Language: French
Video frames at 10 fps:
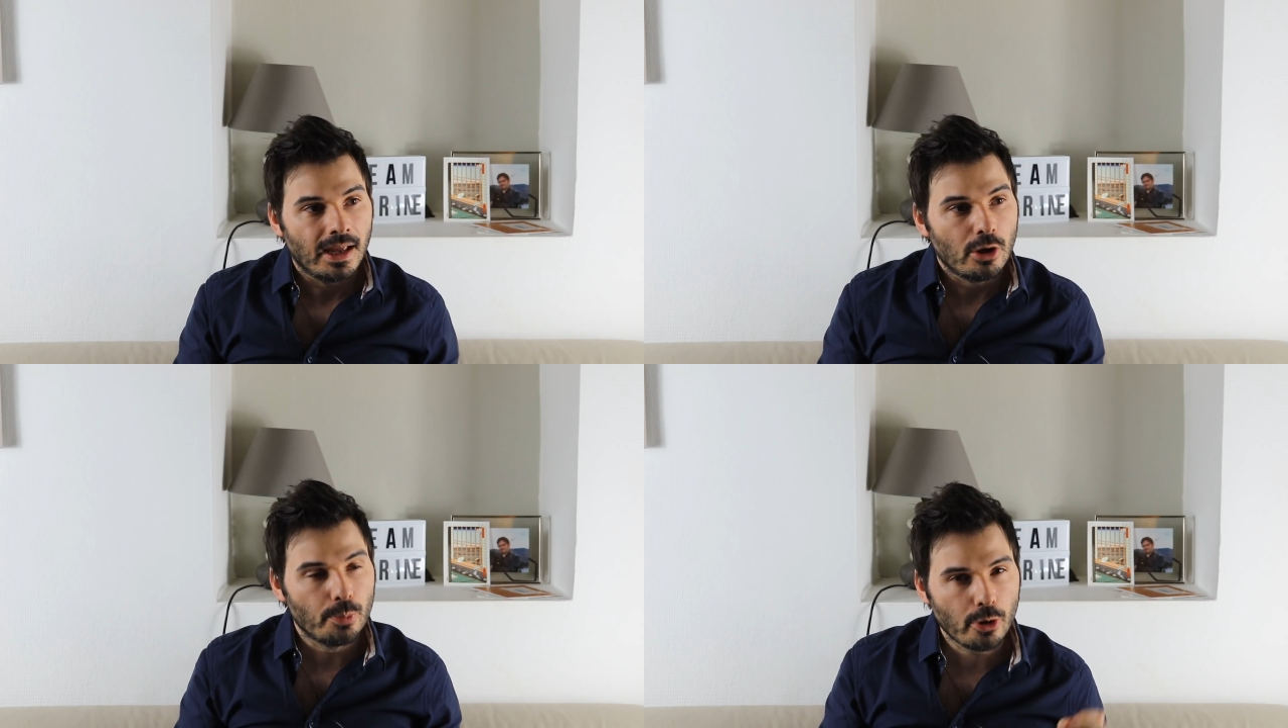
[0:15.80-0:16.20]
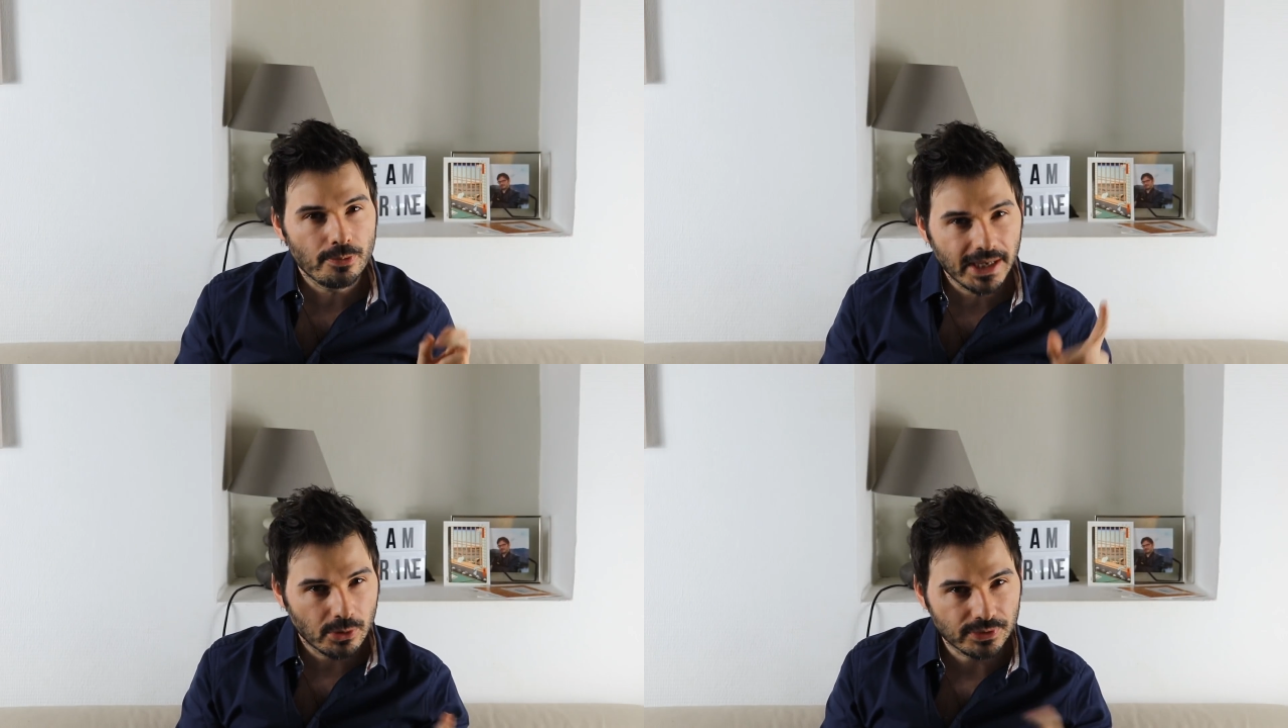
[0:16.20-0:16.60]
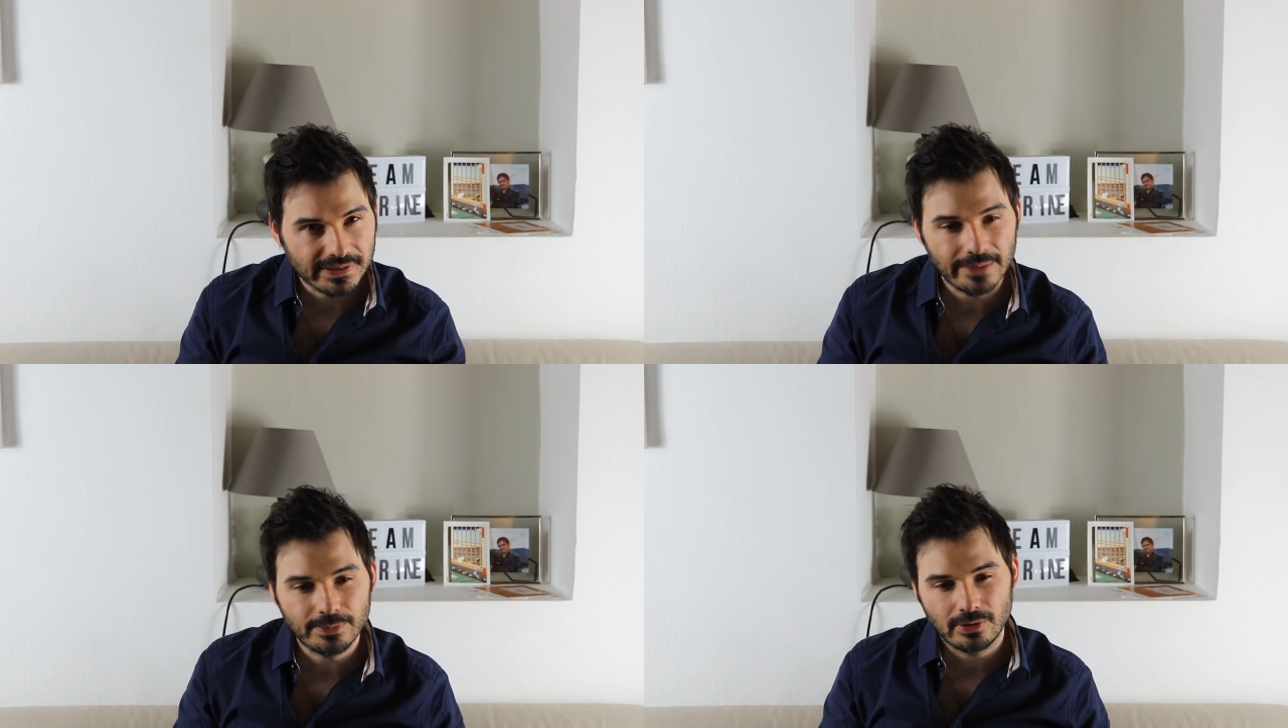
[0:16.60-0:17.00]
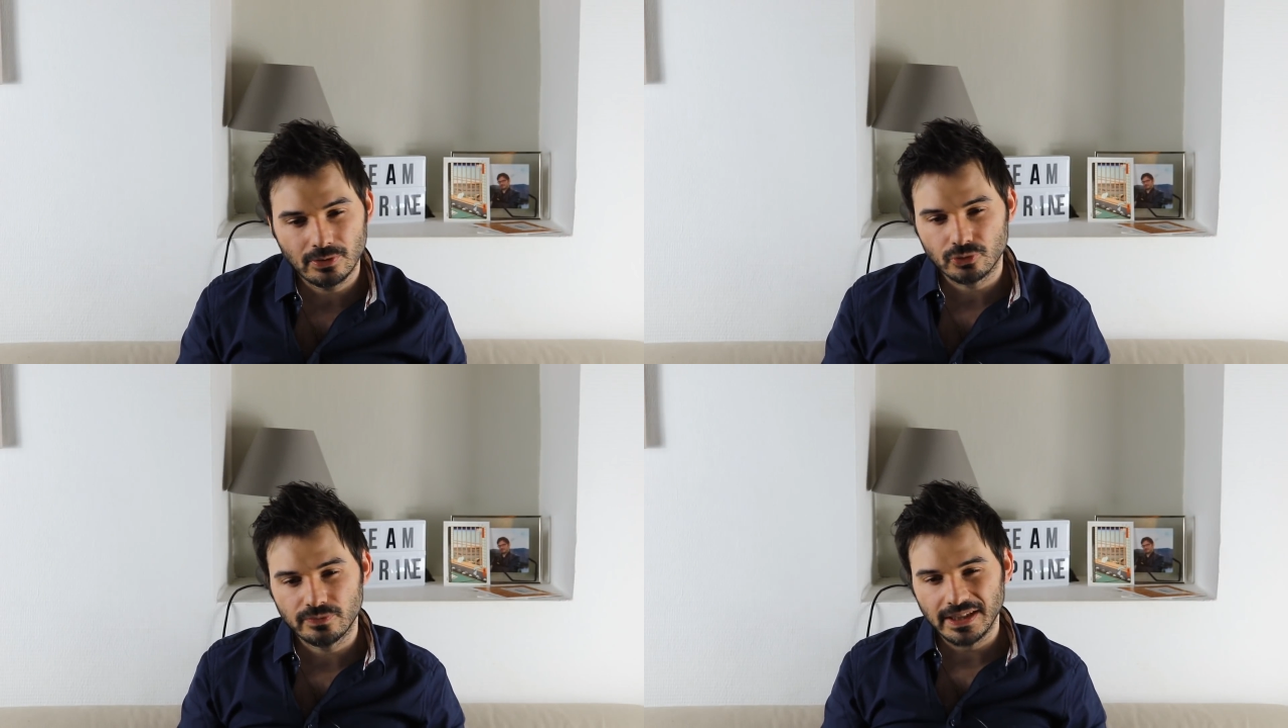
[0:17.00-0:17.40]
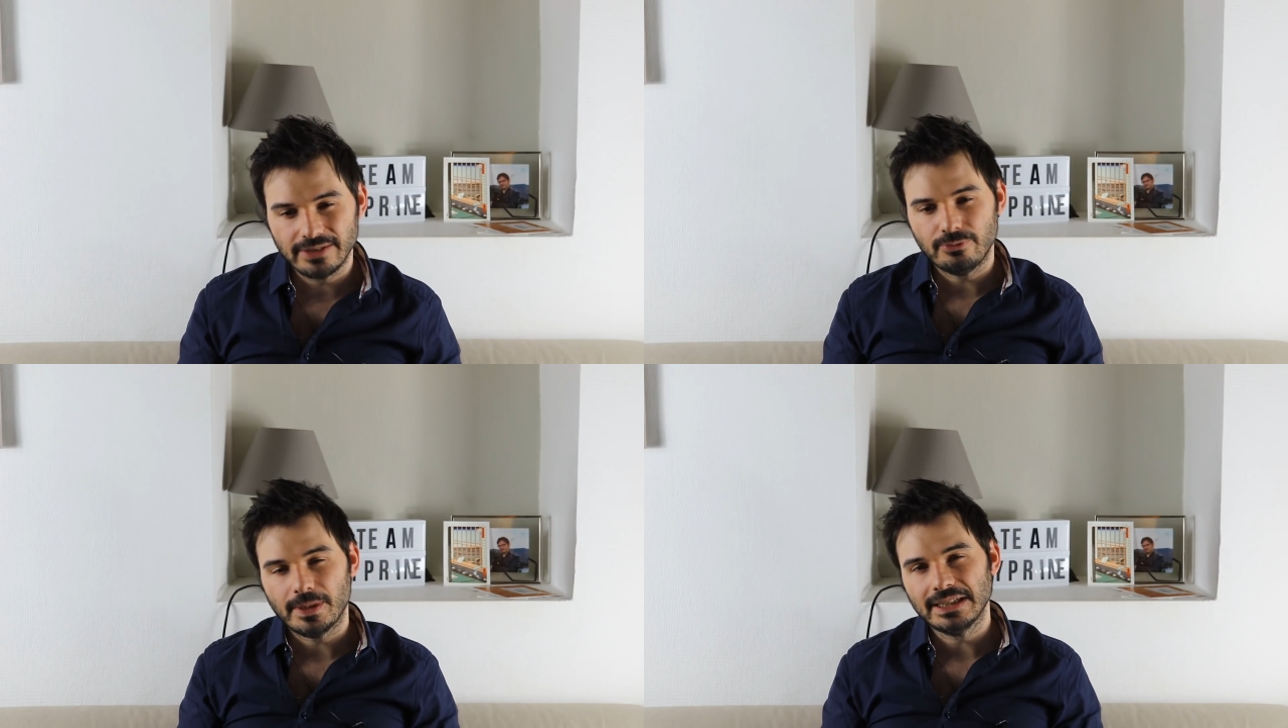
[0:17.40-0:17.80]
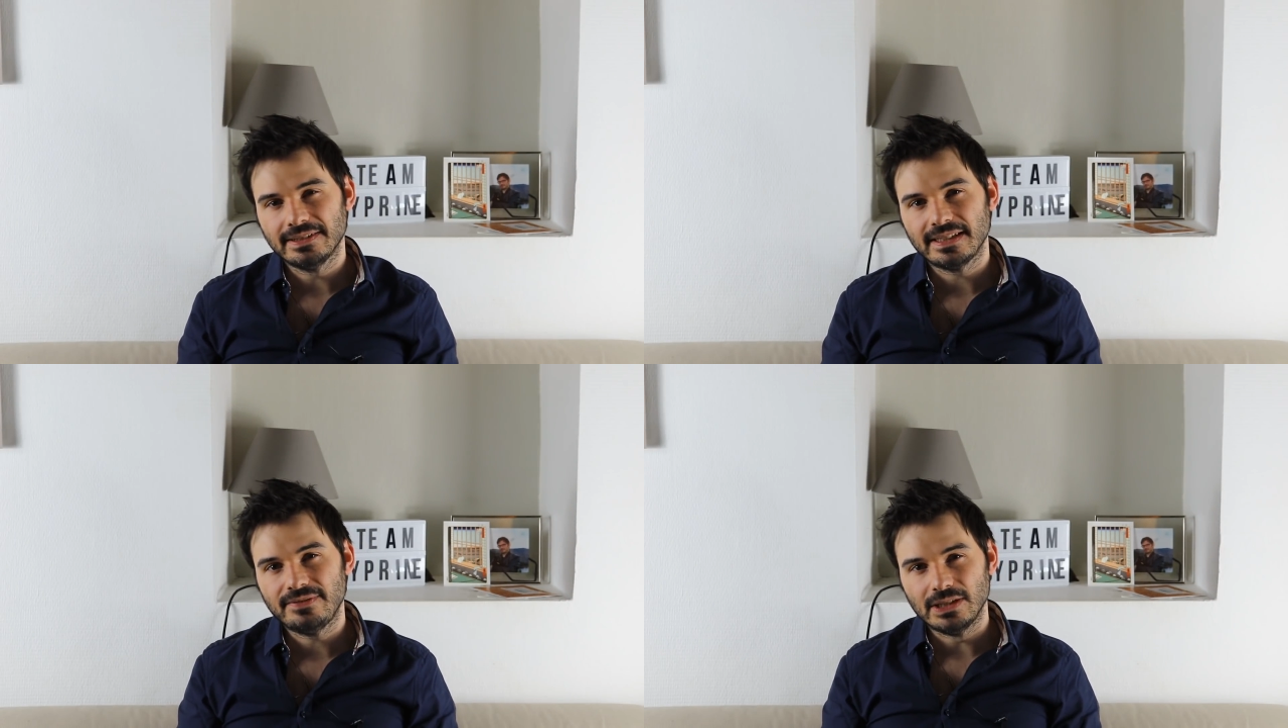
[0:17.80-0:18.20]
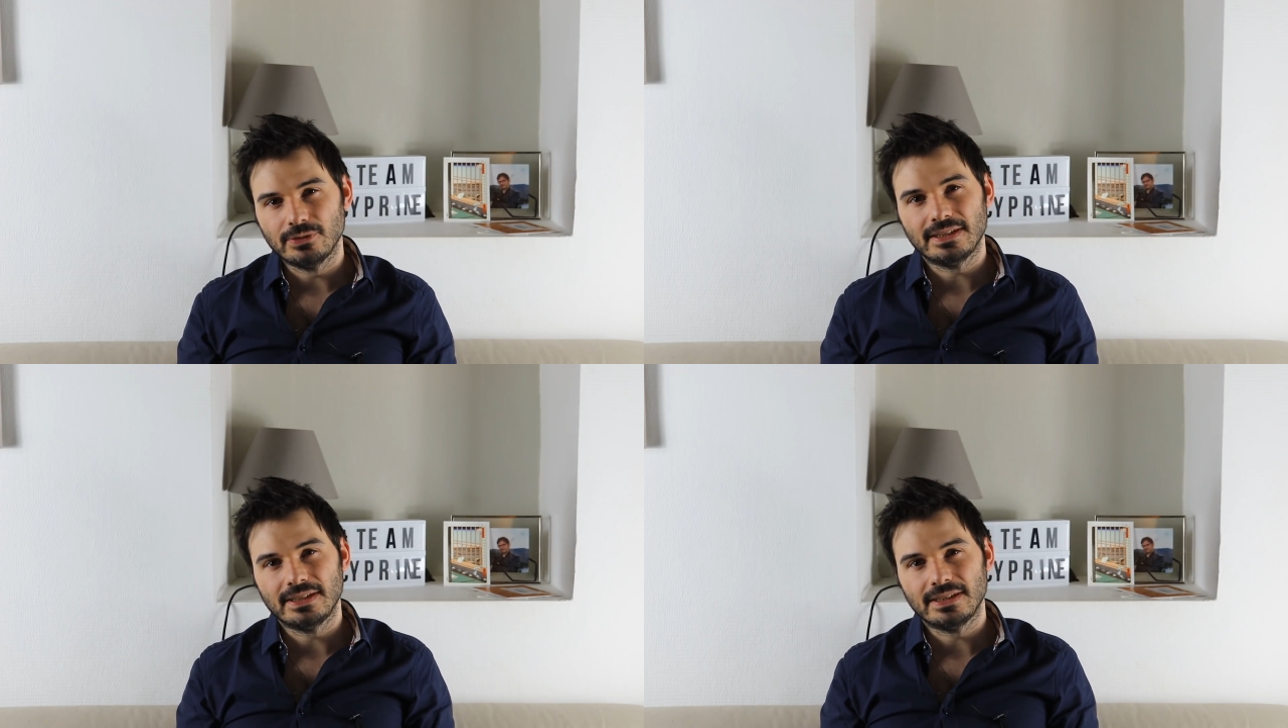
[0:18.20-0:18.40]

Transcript: Le premier concept dont je voudrais vous parler dans cette vidéo,